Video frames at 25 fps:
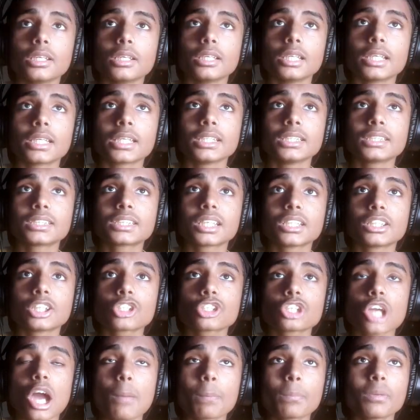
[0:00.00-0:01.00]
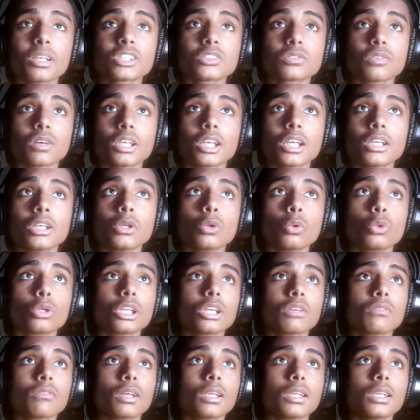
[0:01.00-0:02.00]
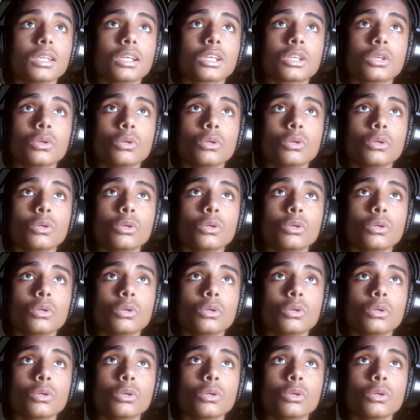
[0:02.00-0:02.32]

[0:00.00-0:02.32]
लेकिन इसके अंदर शार्पनेस वन एंड लूटिंग वन लगी